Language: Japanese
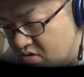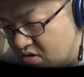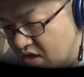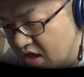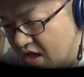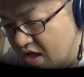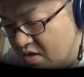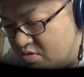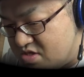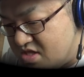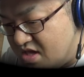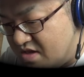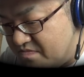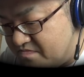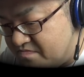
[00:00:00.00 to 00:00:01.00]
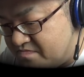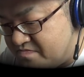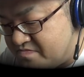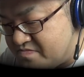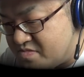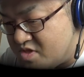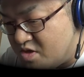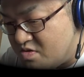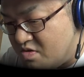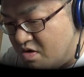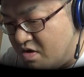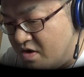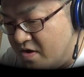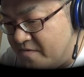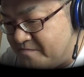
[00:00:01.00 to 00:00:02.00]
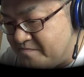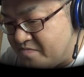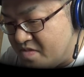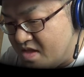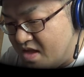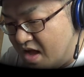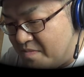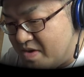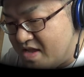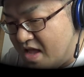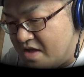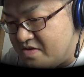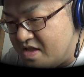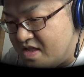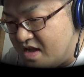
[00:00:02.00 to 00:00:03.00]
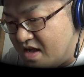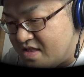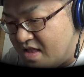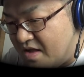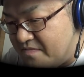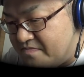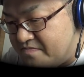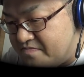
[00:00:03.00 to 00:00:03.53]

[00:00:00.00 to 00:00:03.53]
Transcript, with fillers: ああ欲しい。うん、ちょっとあんまり回復できなかった。